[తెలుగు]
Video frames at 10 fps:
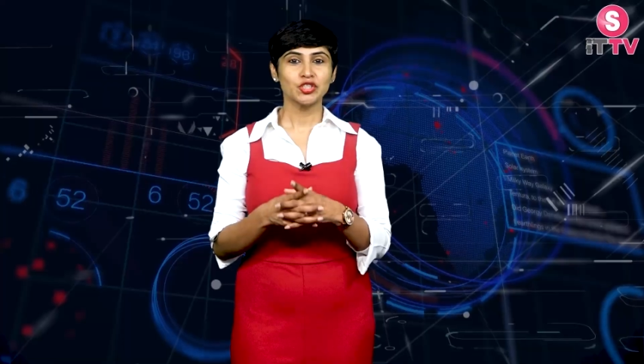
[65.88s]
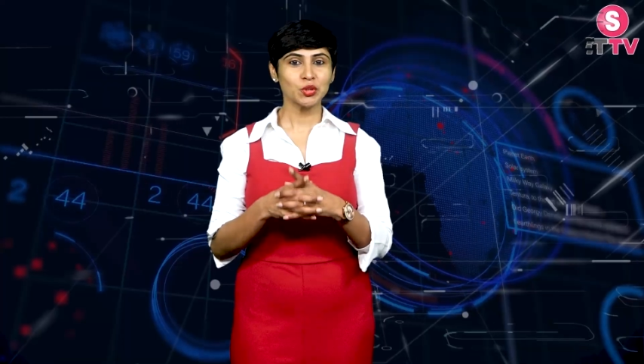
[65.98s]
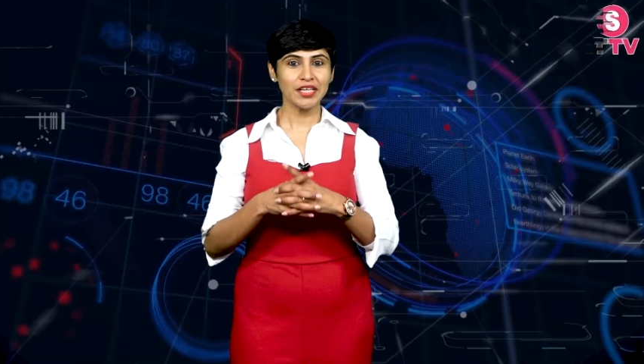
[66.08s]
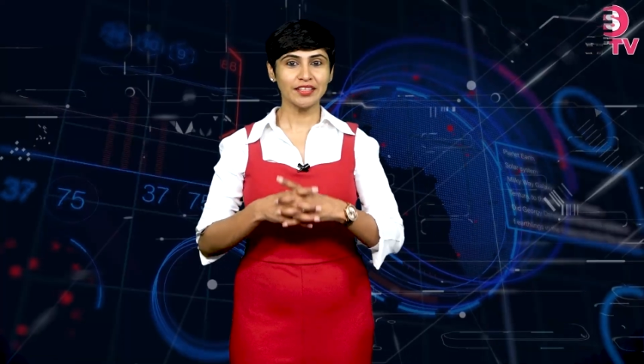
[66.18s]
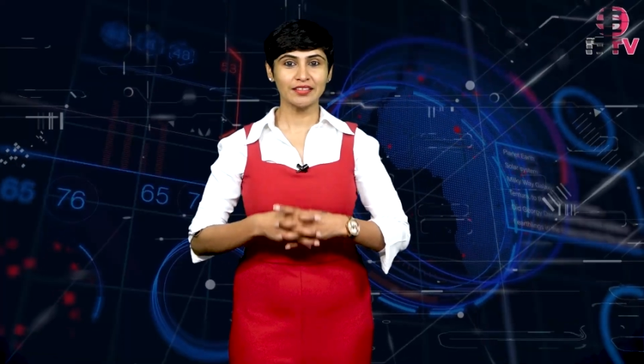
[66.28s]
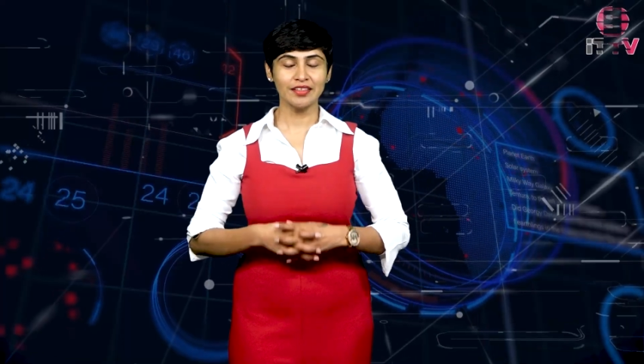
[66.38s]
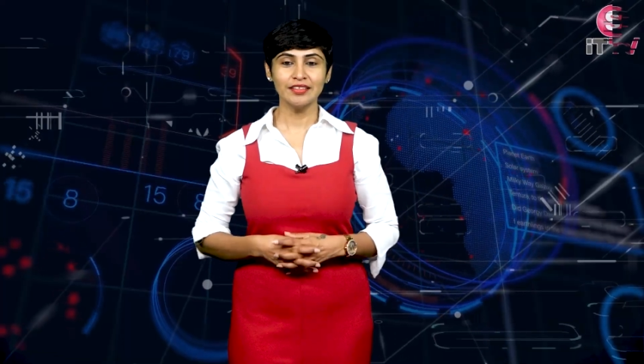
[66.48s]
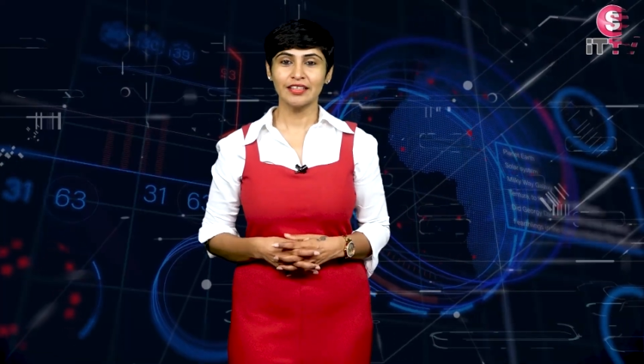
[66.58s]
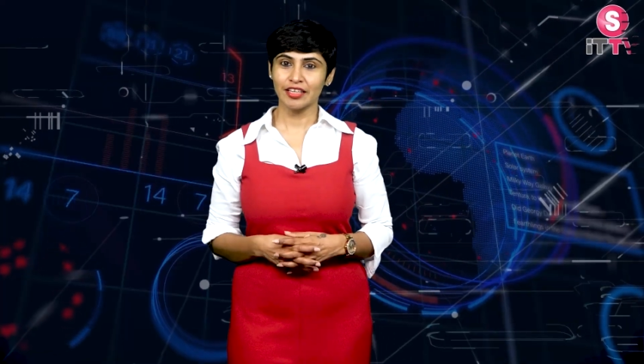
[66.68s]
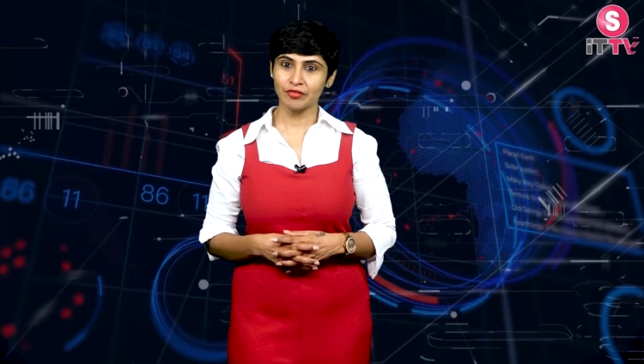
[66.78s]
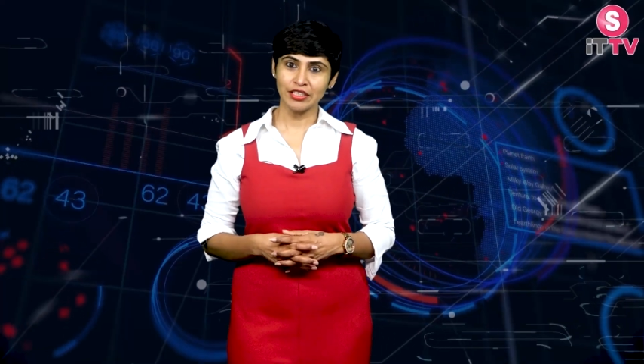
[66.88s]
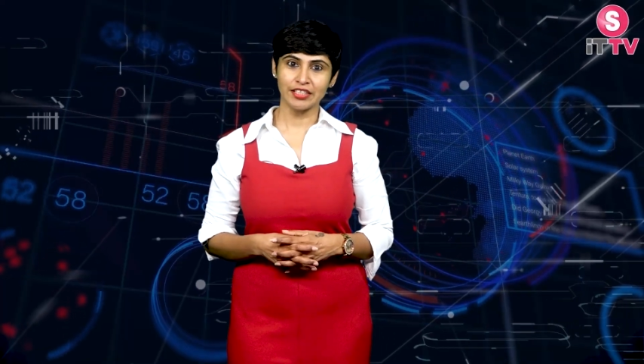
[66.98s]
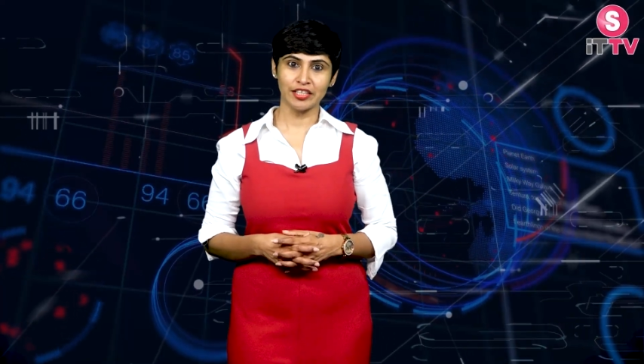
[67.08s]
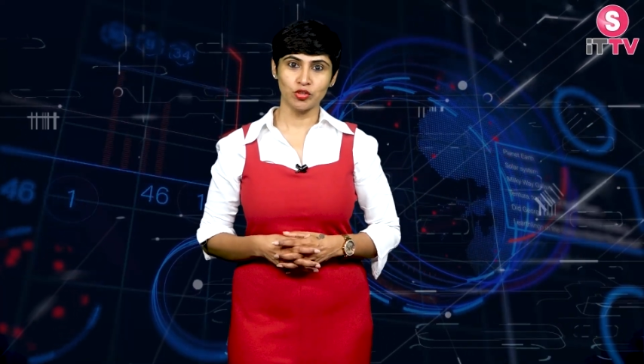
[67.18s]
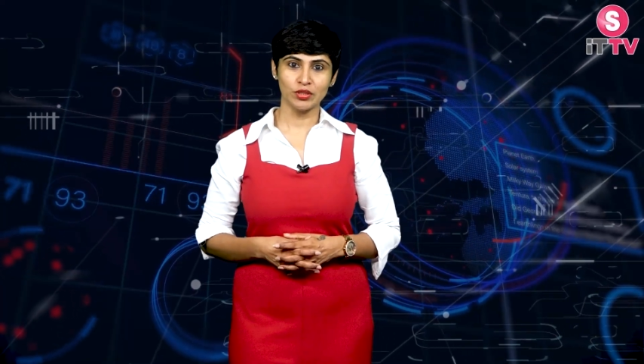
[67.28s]
చూశారు కదా ఇవి
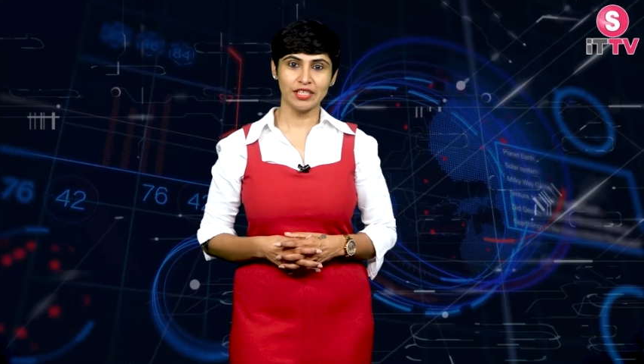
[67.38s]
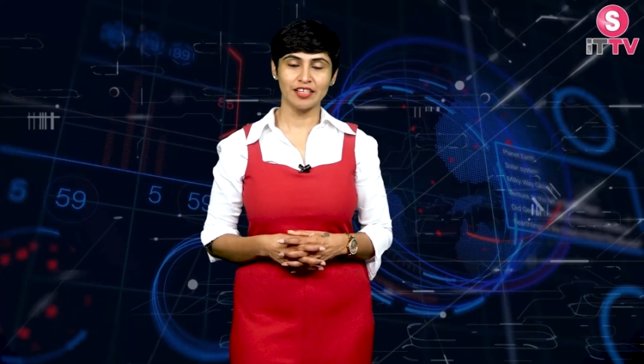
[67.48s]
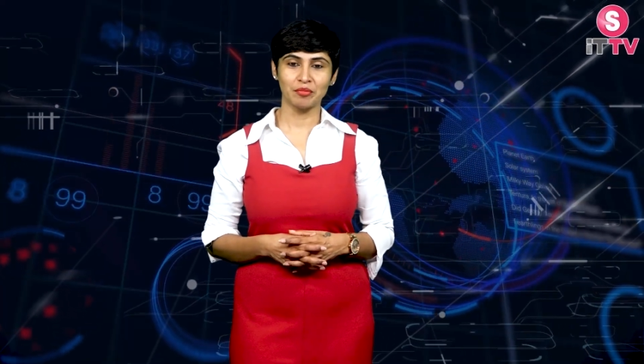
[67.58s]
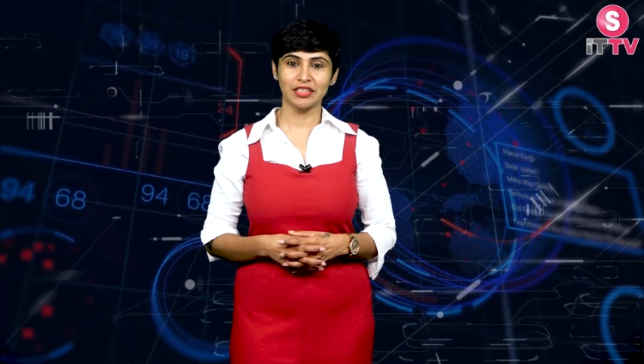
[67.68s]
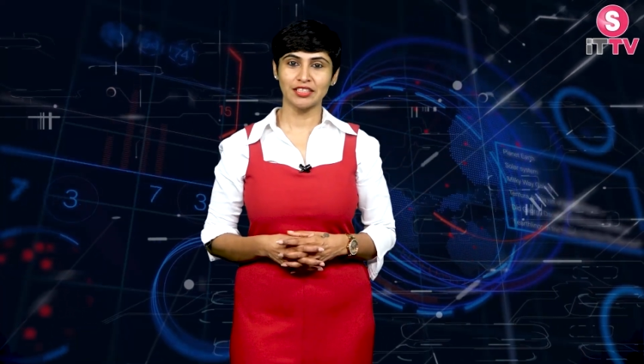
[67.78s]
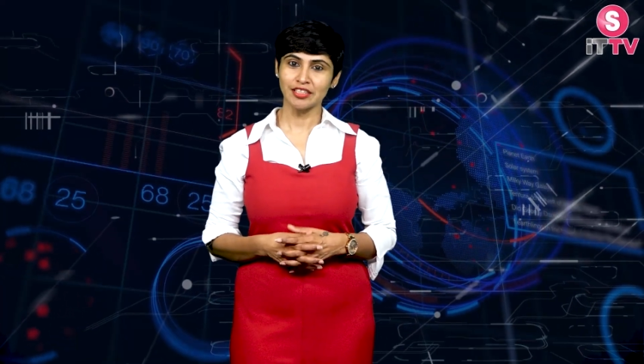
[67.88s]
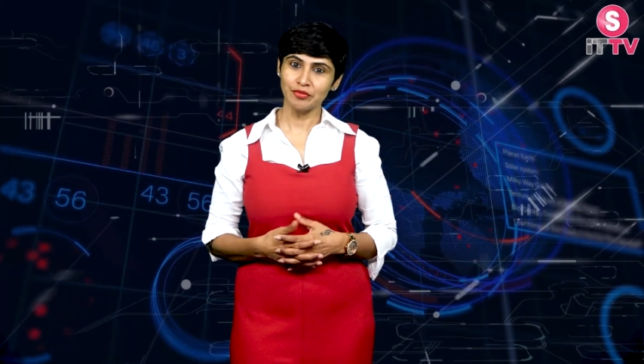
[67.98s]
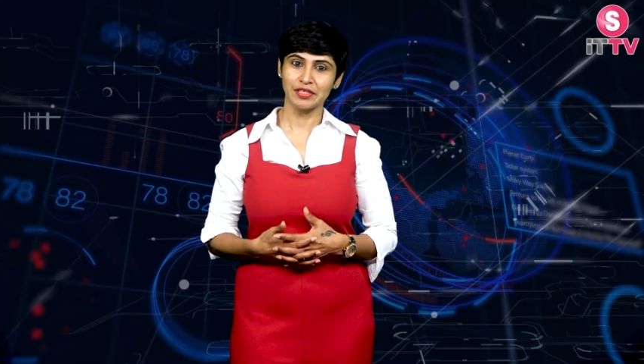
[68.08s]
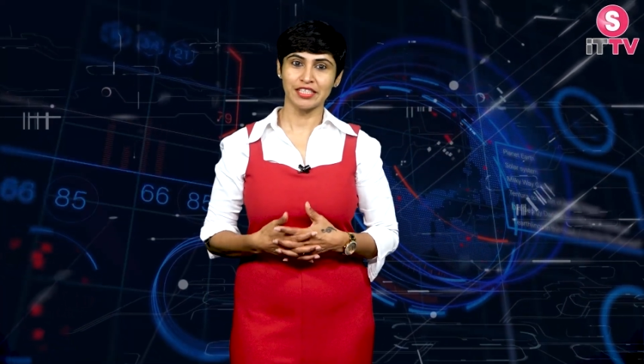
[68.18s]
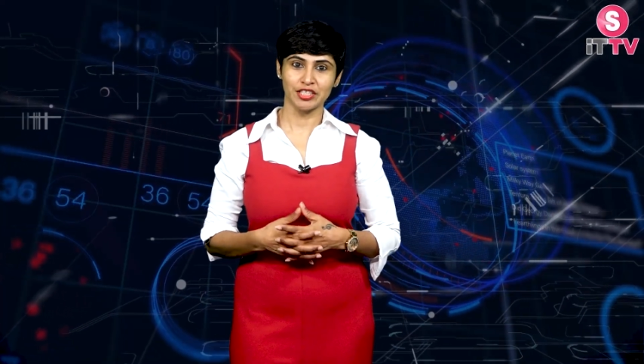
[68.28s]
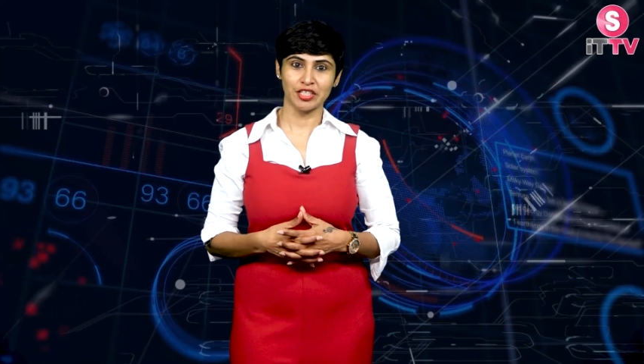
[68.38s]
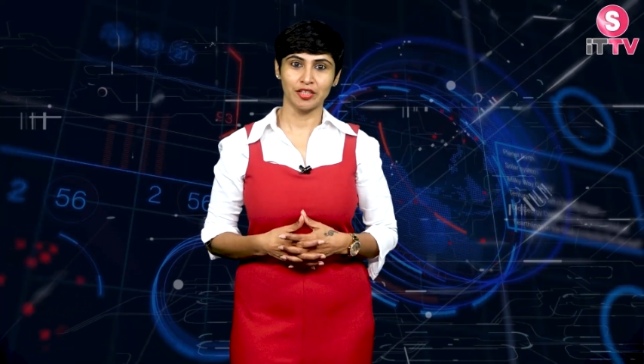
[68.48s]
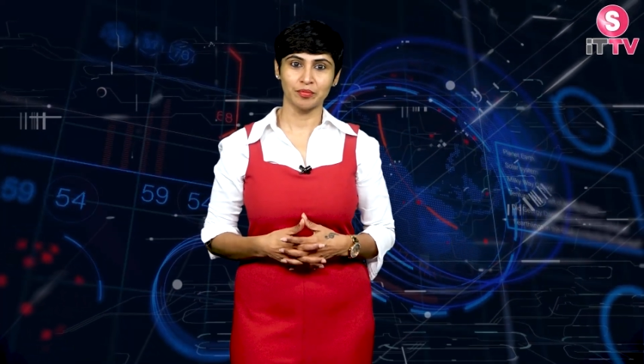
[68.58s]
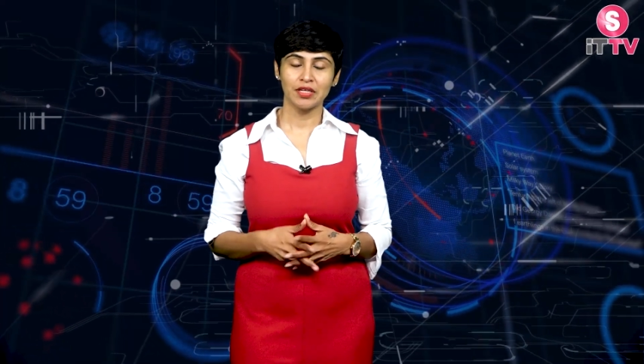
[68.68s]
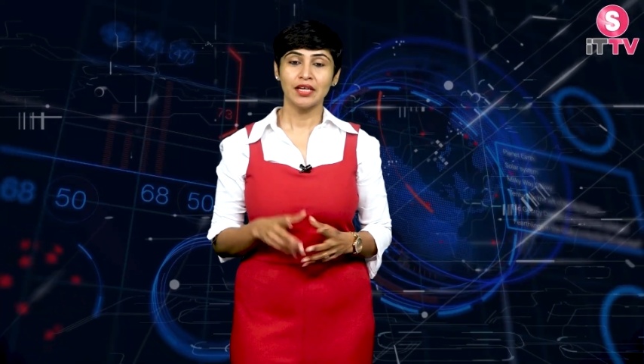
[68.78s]
టెక్ న్యూస్ కి సంబంధించిన విశేషాలు